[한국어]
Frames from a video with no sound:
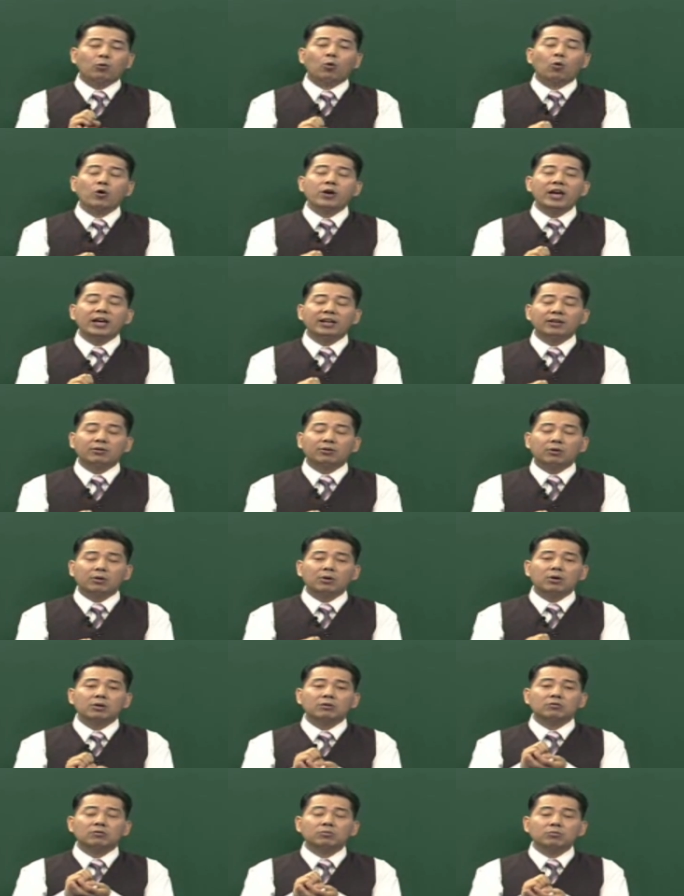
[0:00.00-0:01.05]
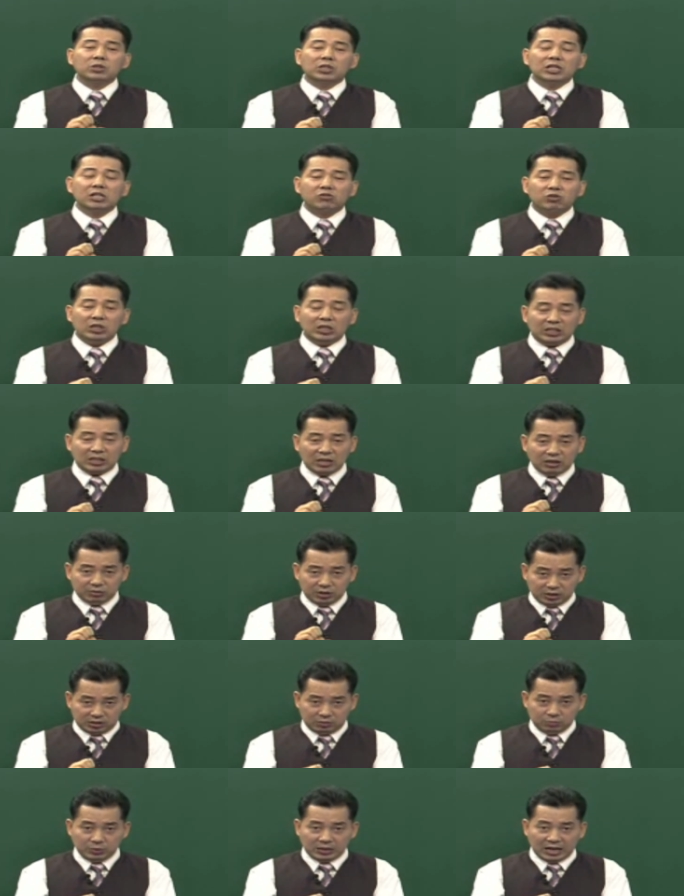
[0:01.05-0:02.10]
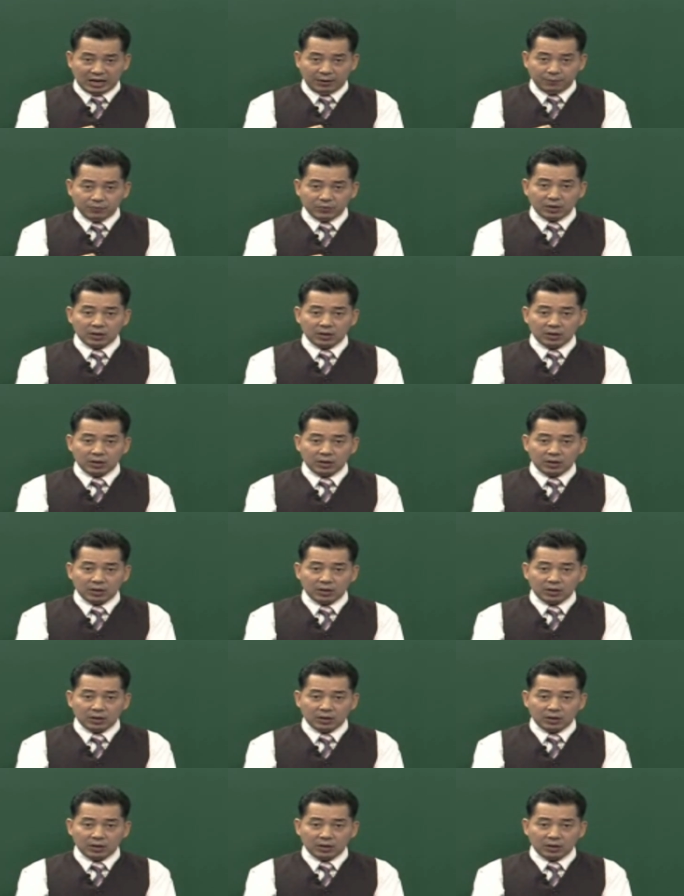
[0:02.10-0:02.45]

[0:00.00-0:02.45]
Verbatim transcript: 오행위로 움직일 수 있다고 했습니다.